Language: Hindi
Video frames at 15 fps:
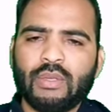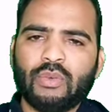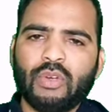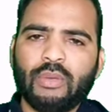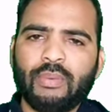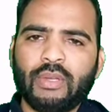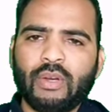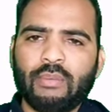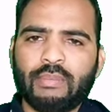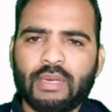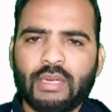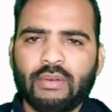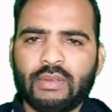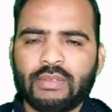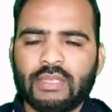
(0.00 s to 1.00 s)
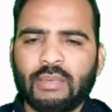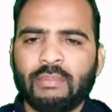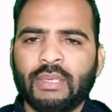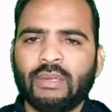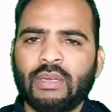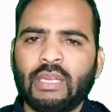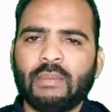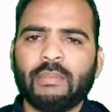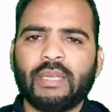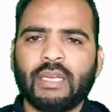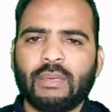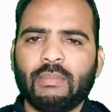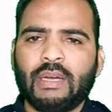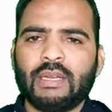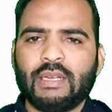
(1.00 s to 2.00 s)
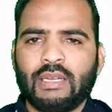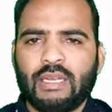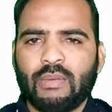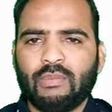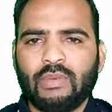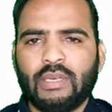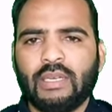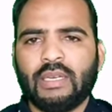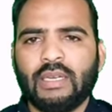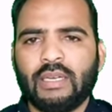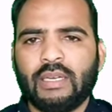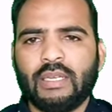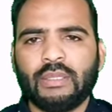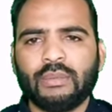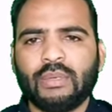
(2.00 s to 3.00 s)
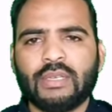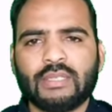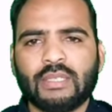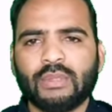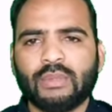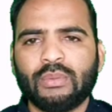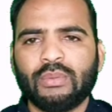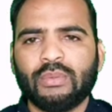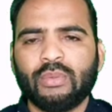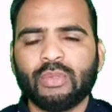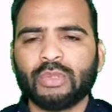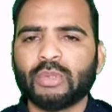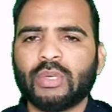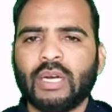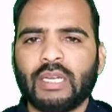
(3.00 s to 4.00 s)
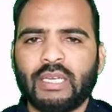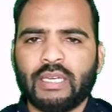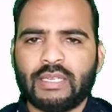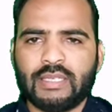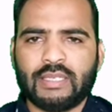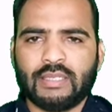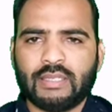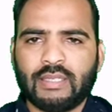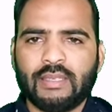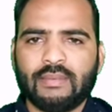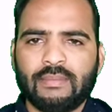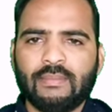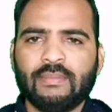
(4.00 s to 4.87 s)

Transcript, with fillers: कोई भी कॉम्पिटेटिव एग्ज़ाम है लामा इकबाल का नाम वहाँ ना आए तो ऐसा तो उर्दू खाली रह जाती है